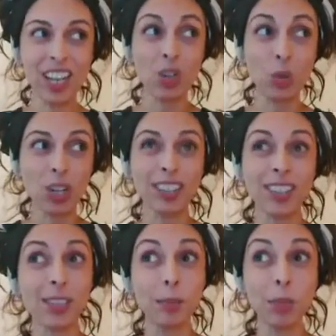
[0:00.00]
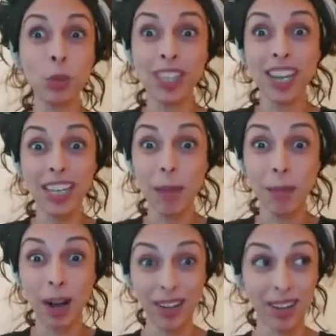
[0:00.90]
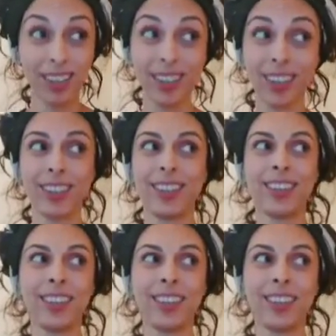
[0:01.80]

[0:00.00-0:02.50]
الشخصية ديالها المرحة والقوية